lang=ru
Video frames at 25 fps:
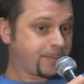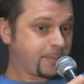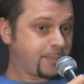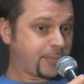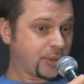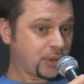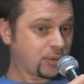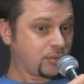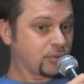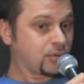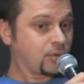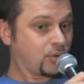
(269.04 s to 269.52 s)

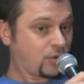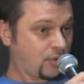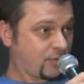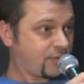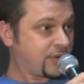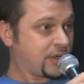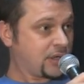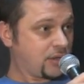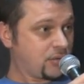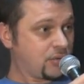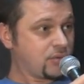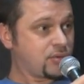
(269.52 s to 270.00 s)
придут
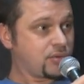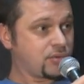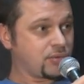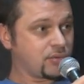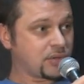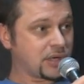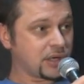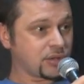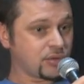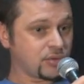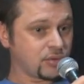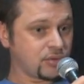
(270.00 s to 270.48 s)
новые люди,
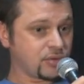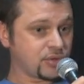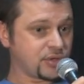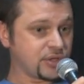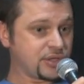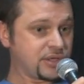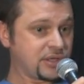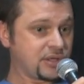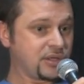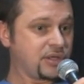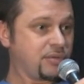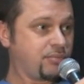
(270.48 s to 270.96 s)
у которых
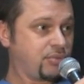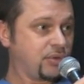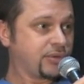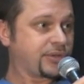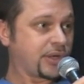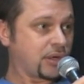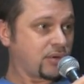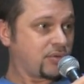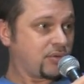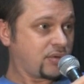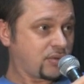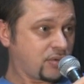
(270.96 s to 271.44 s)
уже не, не
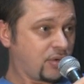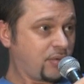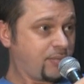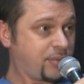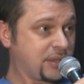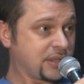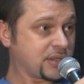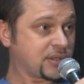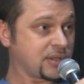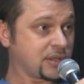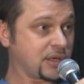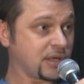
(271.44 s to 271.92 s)
будет такого
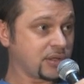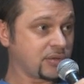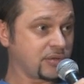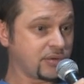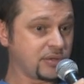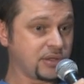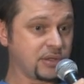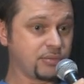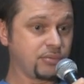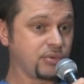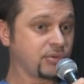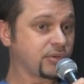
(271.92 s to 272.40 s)
комплекса,
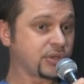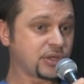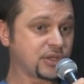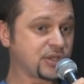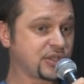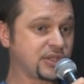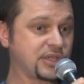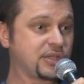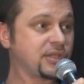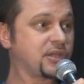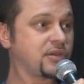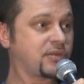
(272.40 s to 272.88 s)
которые не будут
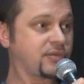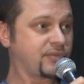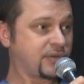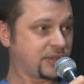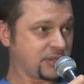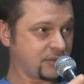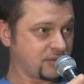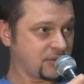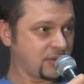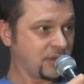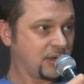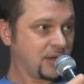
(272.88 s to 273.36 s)
рождены вот в
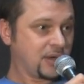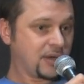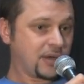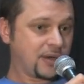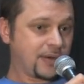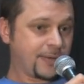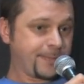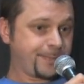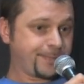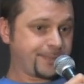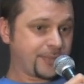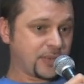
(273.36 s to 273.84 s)
этой вот
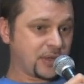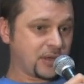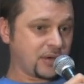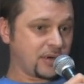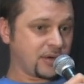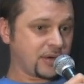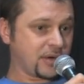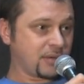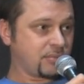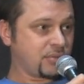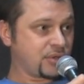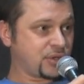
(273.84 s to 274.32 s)

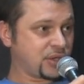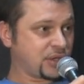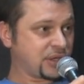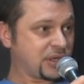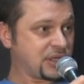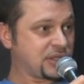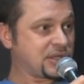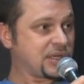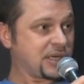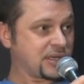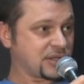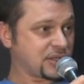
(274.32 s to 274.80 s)
э,
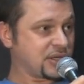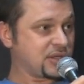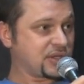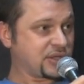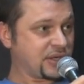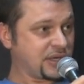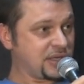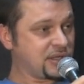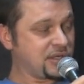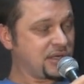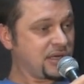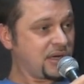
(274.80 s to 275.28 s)
рабоче-крестьянской
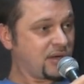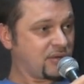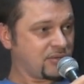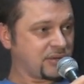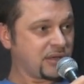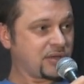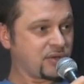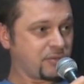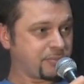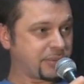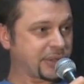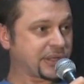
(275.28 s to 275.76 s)
среде,
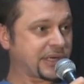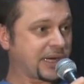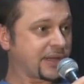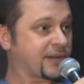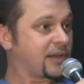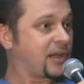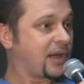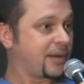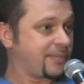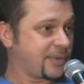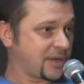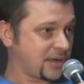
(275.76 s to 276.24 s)
вот это под
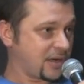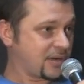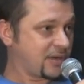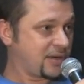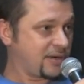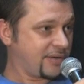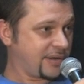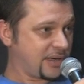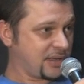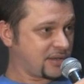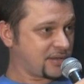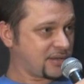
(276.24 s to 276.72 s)
котлами, как
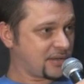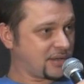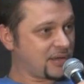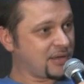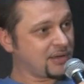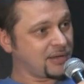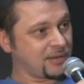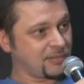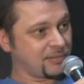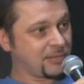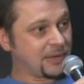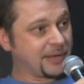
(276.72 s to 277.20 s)
говорится,
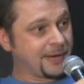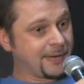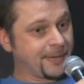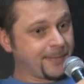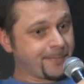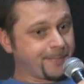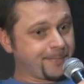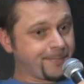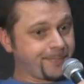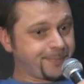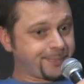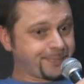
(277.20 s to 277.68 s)
да, там,
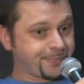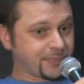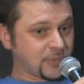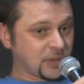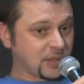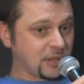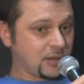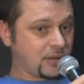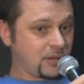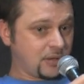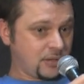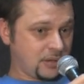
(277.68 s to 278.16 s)

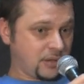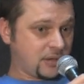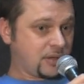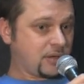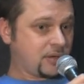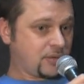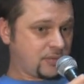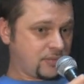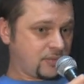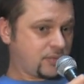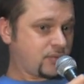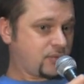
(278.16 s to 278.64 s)

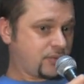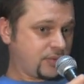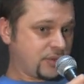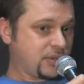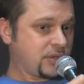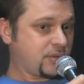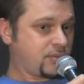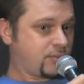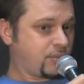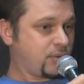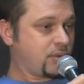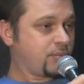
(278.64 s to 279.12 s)
и у
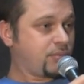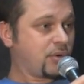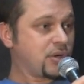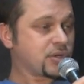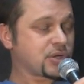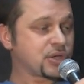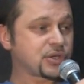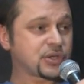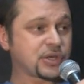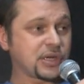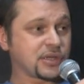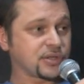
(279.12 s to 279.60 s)
них будет
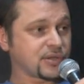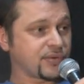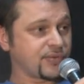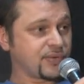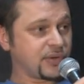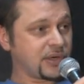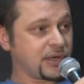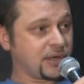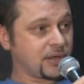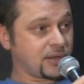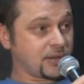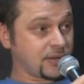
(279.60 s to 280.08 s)
больше
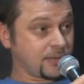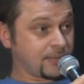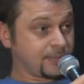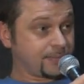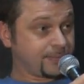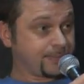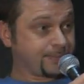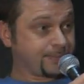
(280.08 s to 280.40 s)
шансов на это.